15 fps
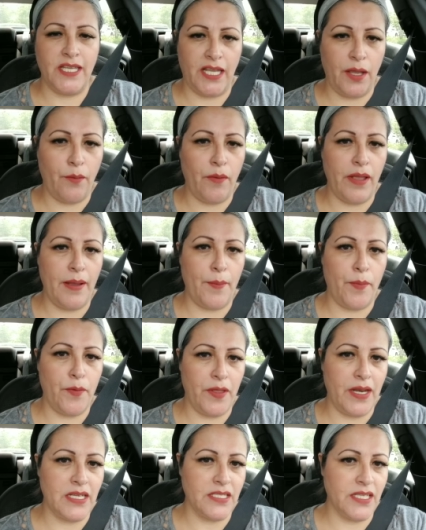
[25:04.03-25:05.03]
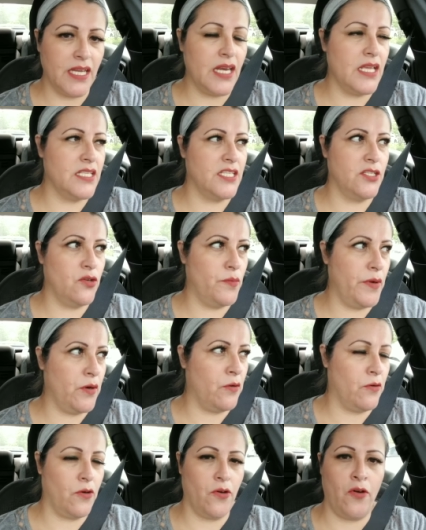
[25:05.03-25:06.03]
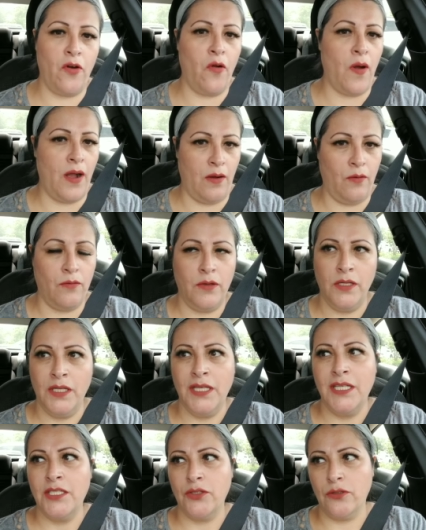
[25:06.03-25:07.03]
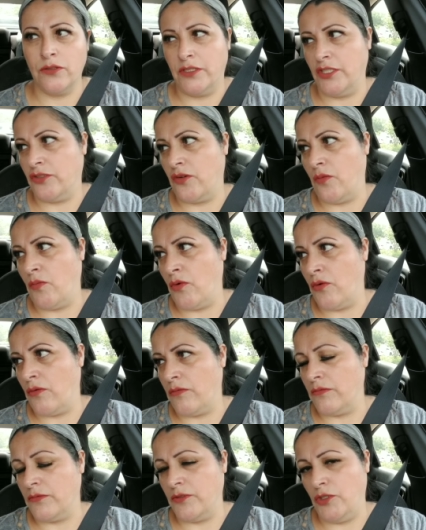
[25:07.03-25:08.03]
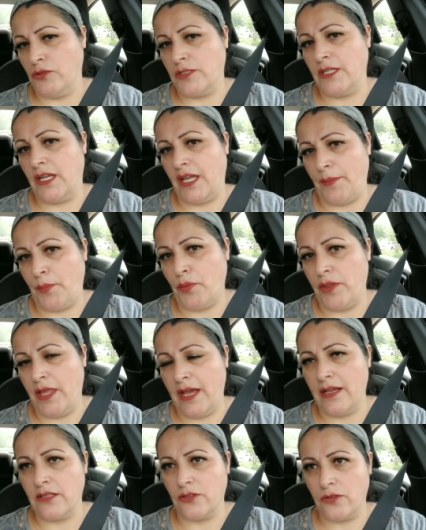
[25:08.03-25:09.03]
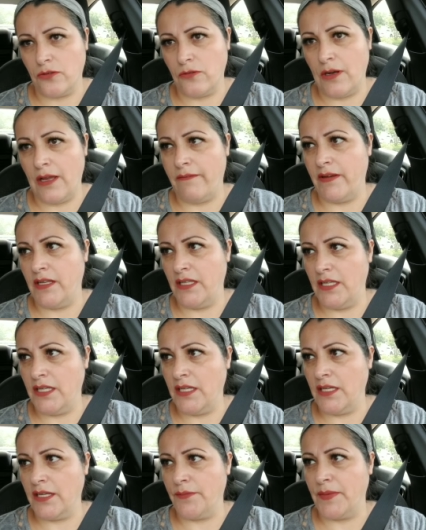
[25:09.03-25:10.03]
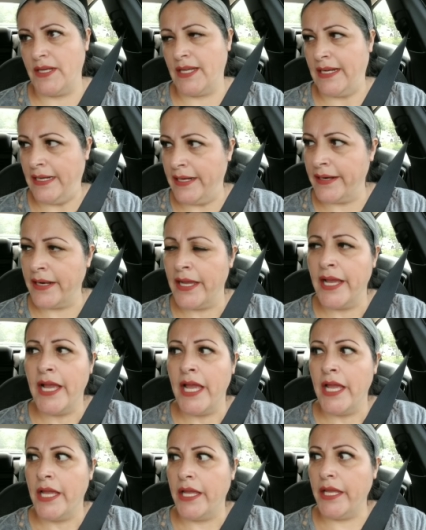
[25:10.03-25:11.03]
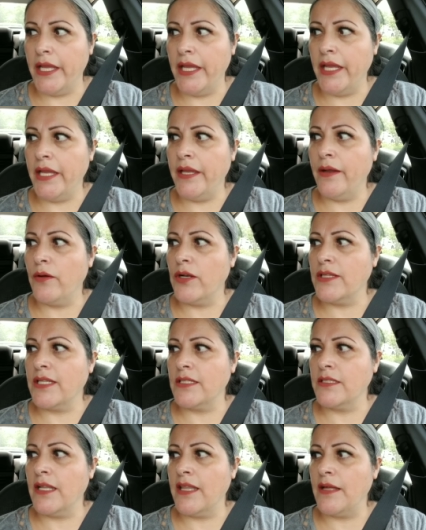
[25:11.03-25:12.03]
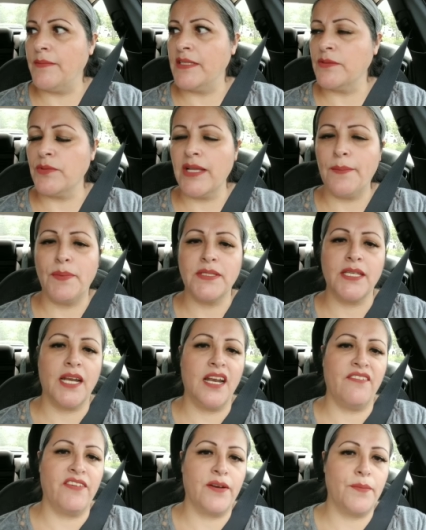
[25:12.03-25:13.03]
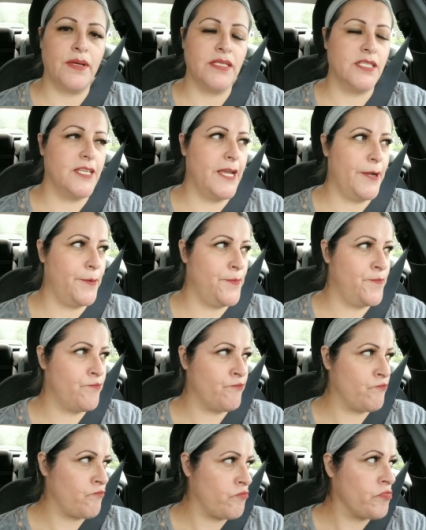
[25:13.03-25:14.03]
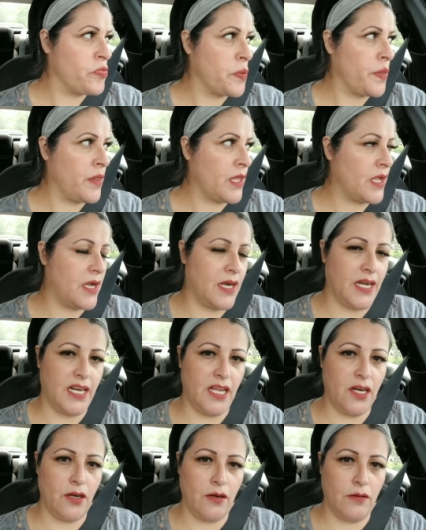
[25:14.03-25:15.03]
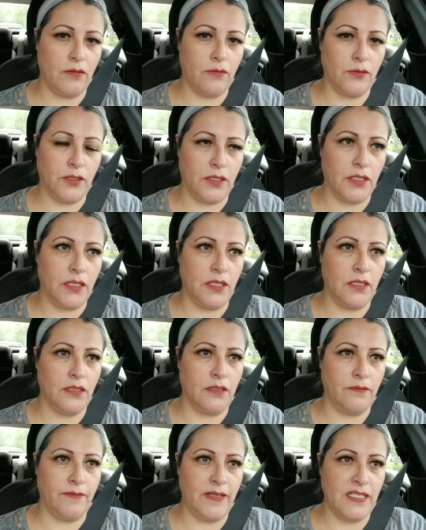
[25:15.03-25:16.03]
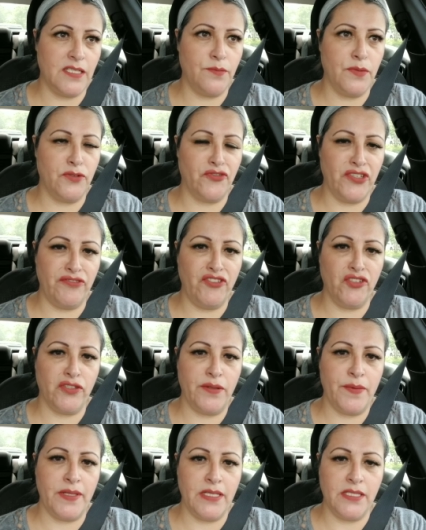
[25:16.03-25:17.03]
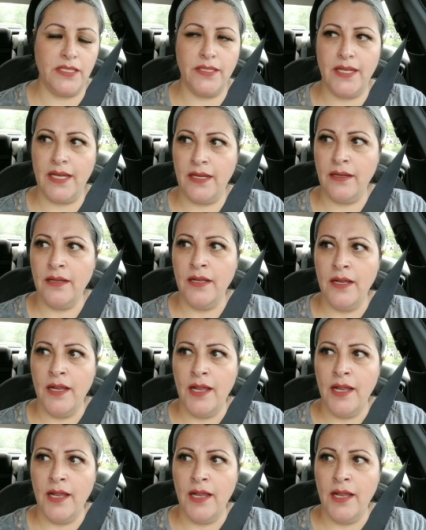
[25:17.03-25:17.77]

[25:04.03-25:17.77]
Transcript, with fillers: sé que voy a poder hacer y si no mejor no lo hago. Entonces como yo sé que podía sola venir, manejar y ahorita nada más voy a pasar a la farmacia agarrar otra vez mi refill de medicina